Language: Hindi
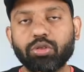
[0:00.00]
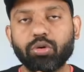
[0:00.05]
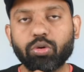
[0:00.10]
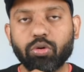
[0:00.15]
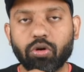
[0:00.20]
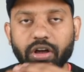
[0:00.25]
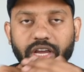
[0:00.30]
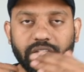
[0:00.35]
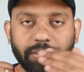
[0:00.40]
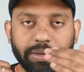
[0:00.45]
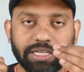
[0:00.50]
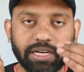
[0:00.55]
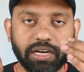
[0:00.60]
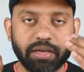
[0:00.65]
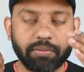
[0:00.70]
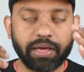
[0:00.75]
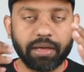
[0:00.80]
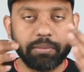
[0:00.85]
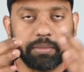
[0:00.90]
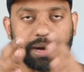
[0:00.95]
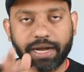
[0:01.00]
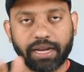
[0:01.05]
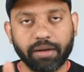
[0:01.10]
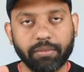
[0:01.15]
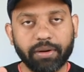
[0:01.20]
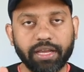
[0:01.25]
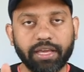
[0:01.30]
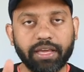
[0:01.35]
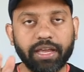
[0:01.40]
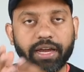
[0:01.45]
तो कॉड कैमरा सेटअप है
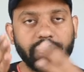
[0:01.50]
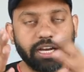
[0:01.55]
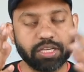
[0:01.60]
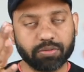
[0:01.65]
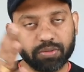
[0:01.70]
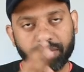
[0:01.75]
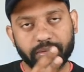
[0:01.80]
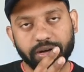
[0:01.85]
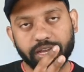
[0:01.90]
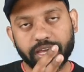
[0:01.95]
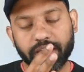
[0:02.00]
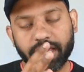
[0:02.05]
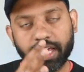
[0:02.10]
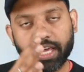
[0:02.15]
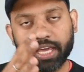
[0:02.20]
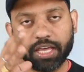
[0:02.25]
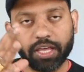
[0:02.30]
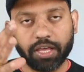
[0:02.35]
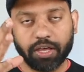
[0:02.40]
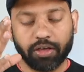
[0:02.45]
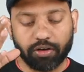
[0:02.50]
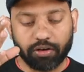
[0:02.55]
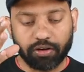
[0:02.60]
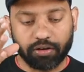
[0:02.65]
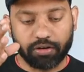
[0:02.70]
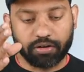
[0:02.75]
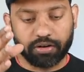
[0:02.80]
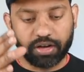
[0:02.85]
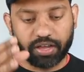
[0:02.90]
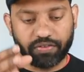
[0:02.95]
बैटरी बड़ी है डिस्प्ले बढ़िया है
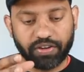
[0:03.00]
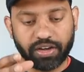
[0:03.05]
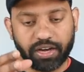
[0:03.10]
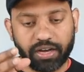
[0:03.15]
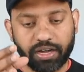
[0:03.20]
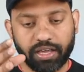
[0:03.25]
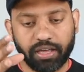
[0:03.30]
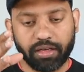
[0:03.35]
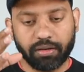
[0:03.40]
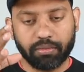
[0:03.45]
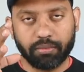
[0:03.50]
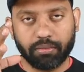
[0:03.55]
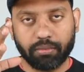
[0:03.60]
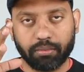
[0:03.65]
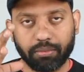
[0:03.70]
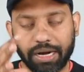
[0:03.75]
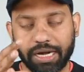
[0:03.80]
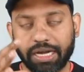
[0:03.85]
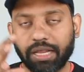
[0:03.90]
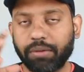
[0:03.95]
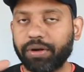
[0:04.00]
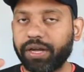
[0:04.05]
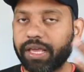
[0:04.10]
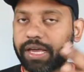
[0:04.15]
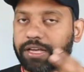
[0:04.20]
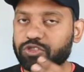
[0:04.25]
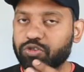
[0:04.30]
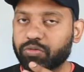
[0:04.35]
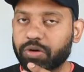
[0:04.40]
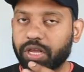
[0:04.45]
और डेफिनेटली
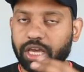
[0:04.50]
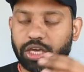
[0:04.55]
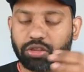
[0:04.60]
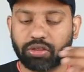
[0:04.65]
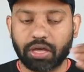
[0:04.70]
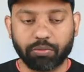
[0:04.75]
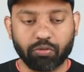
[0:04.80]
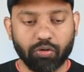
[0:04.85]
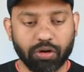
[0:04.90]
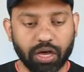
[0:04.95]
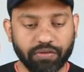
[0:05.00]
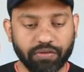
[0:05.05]
मल्टीमीडिया कंज्यूम करेंगे तो आपको